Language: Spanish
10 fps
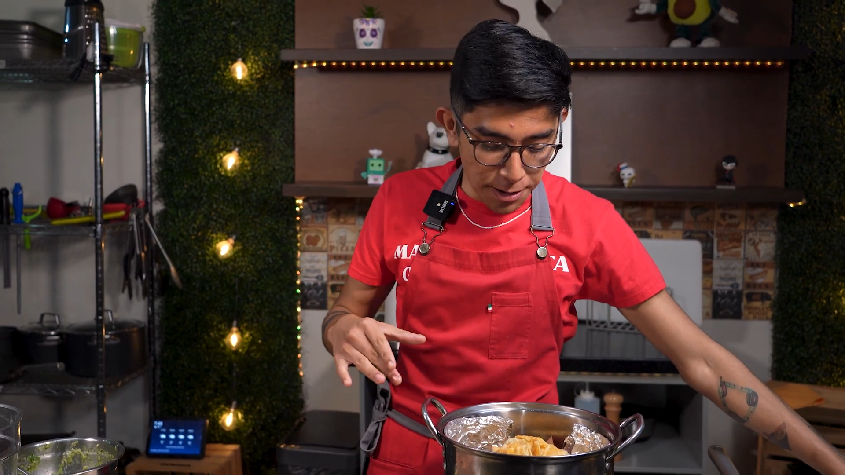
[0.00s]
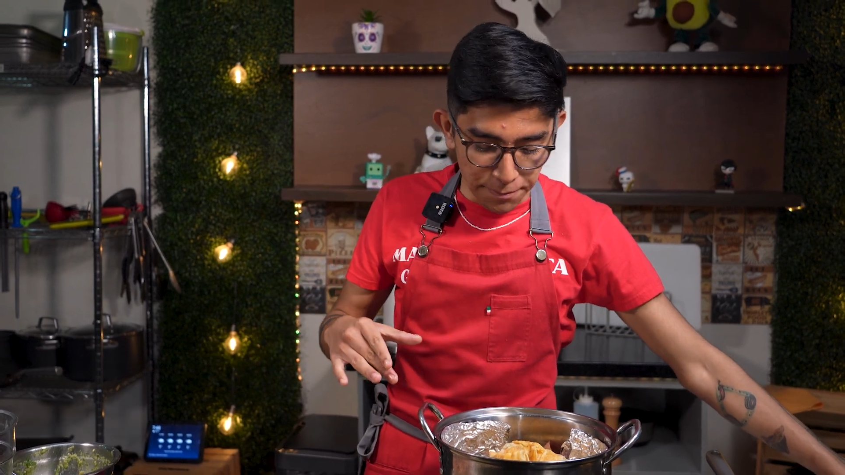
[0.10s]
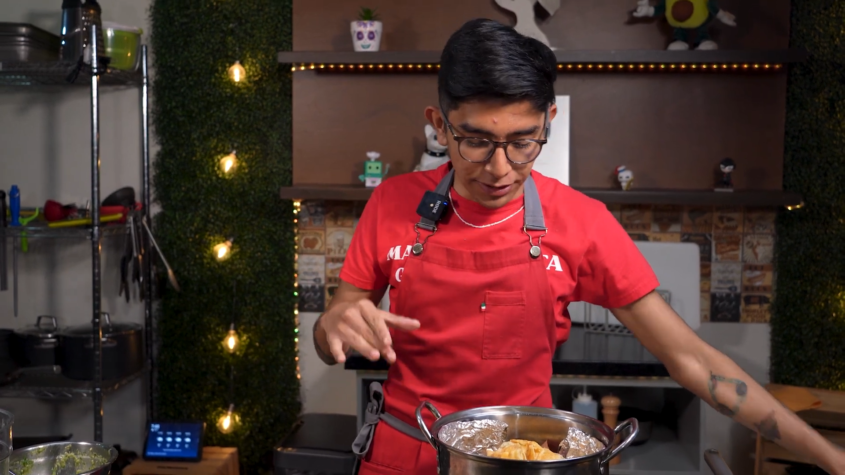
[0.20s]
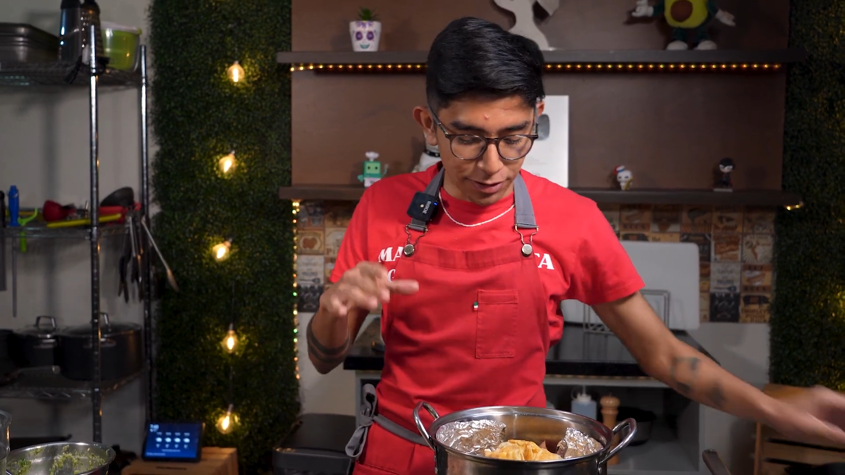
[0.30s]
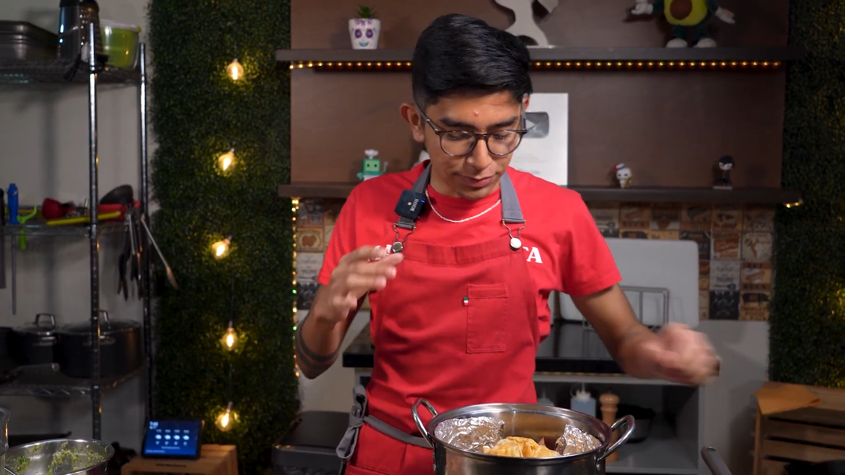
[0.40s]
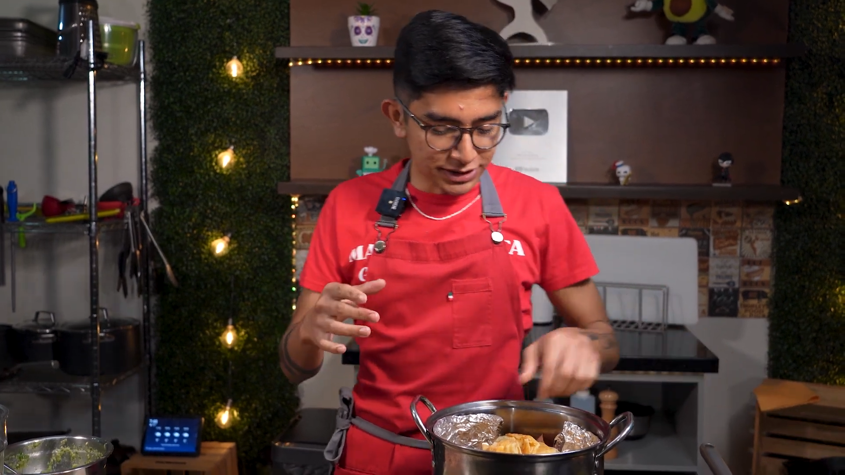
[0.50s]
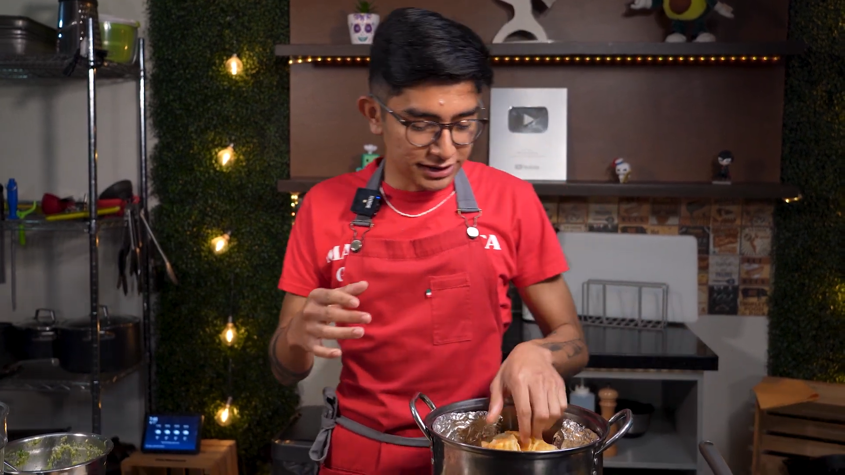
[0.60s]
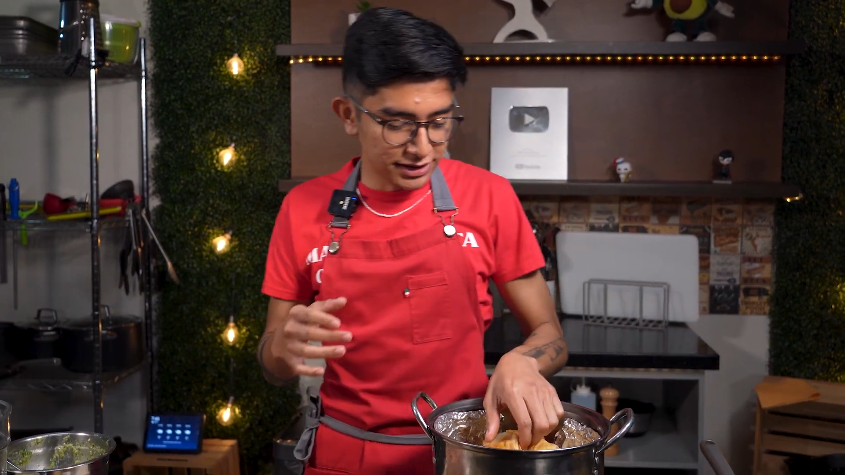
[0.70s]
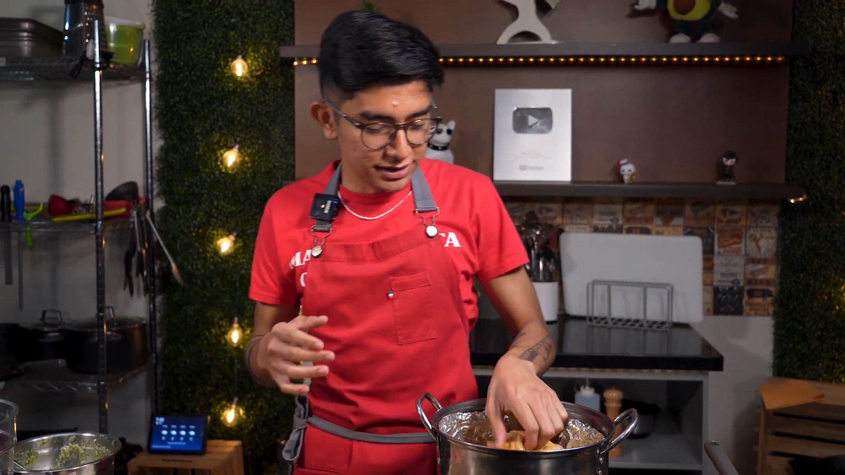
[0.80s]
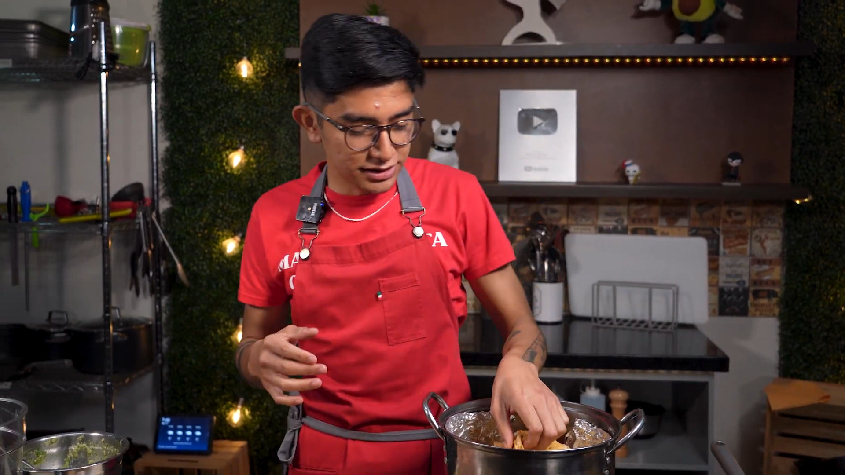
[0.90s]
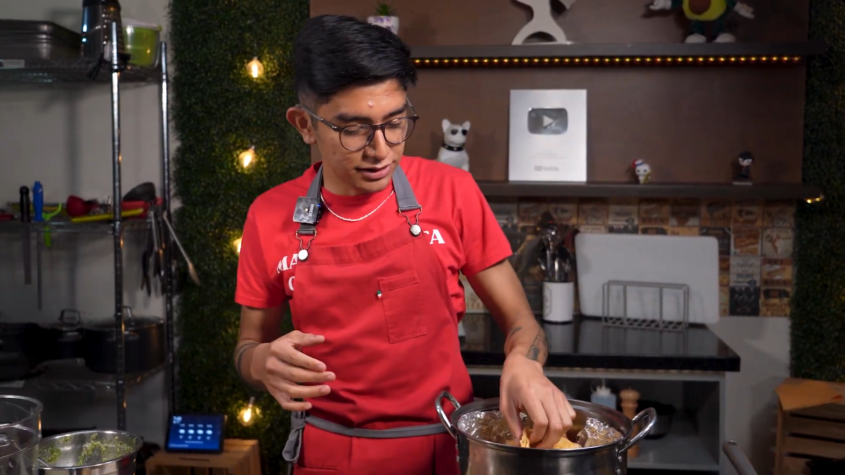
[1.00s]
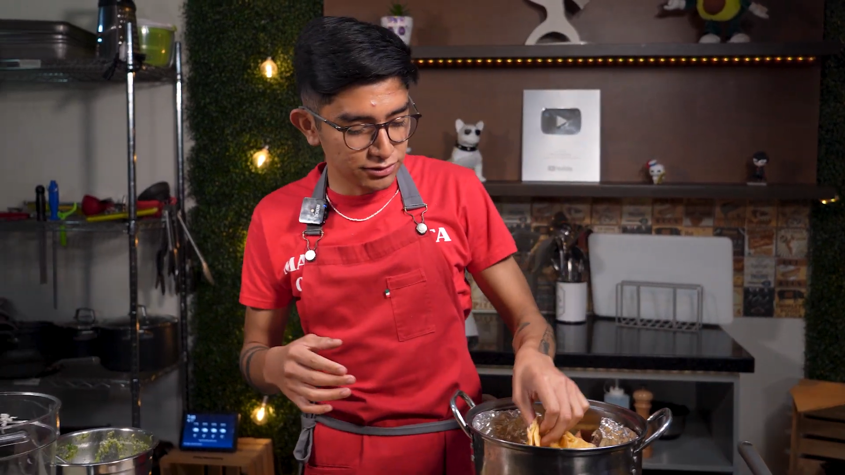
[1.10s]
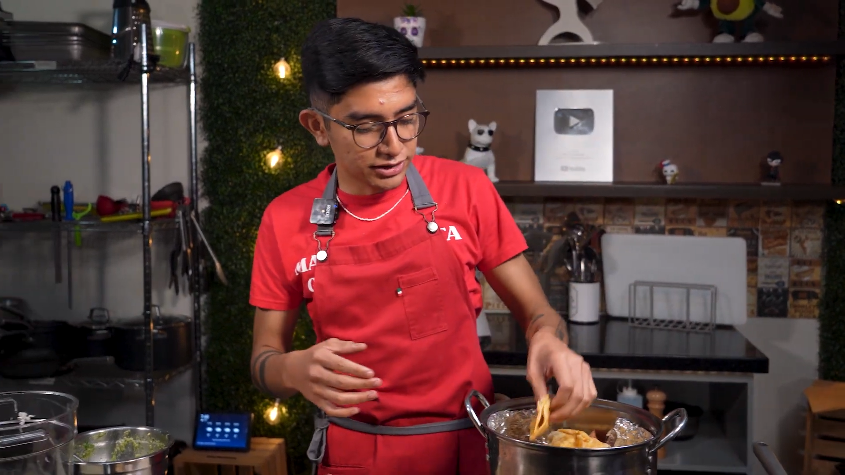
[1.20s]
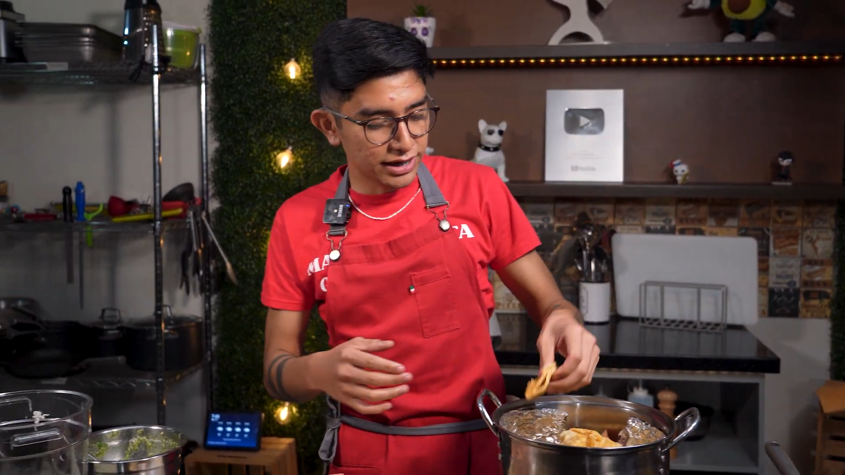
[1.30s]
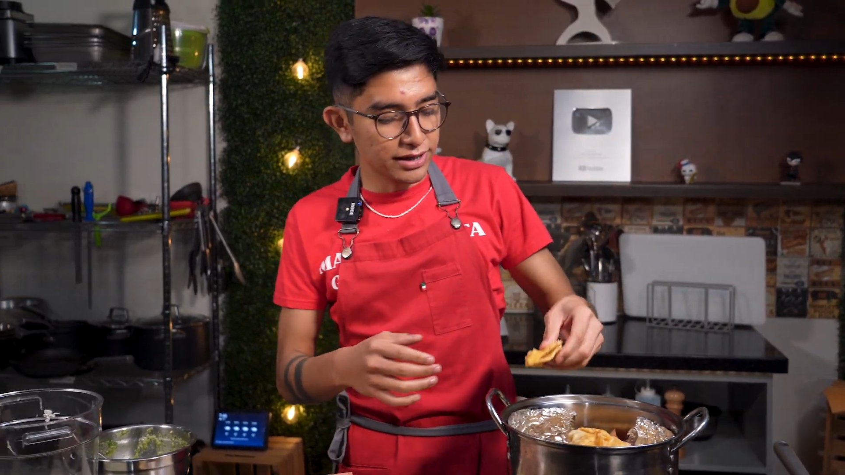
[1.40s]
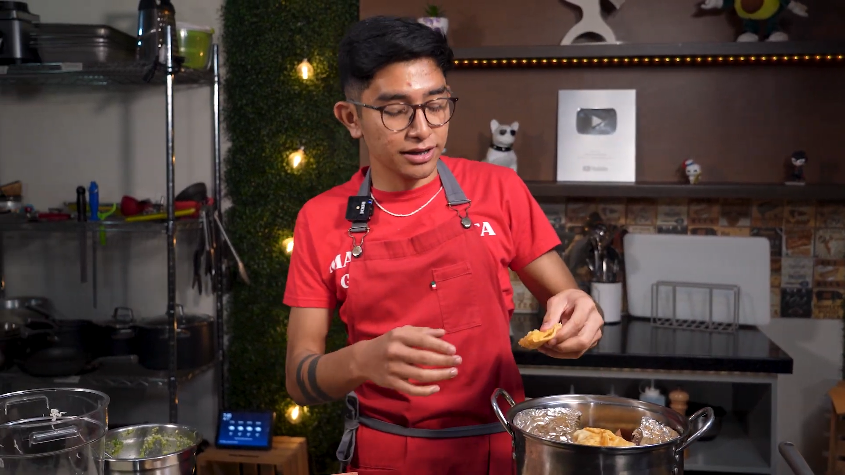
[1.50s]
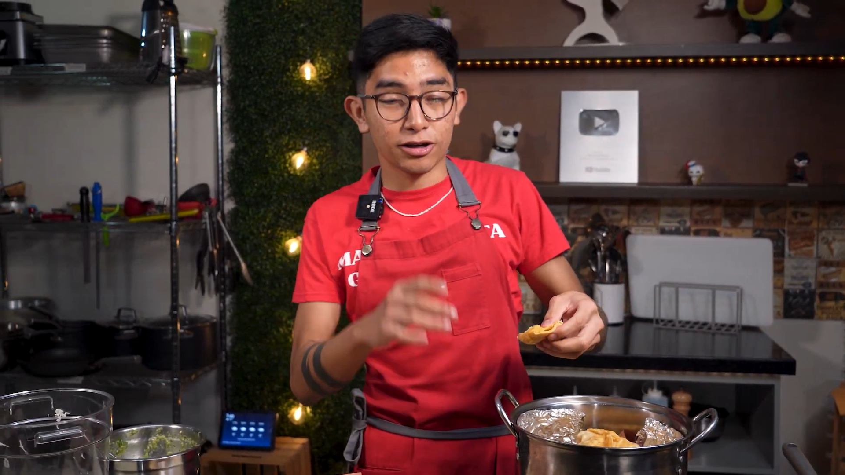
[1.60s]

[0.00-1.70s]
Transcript: pero pues así de sencillos quedan.